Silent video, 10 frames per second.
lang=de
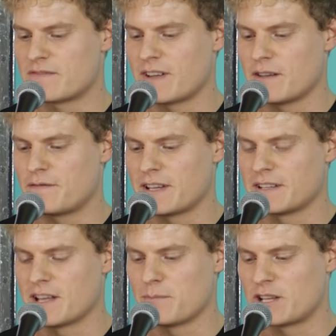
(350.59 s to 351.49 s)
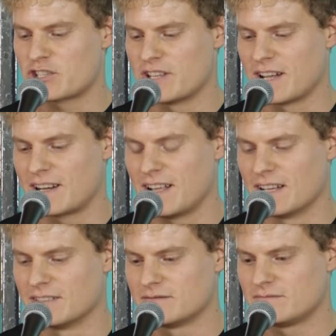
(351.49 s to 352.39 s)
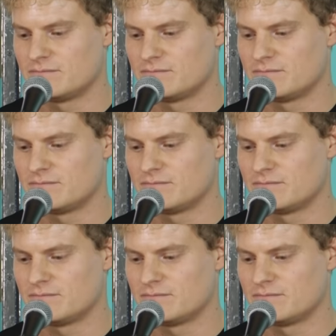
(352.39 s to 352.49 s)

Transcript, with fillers: zweier fickender Menschen erklären.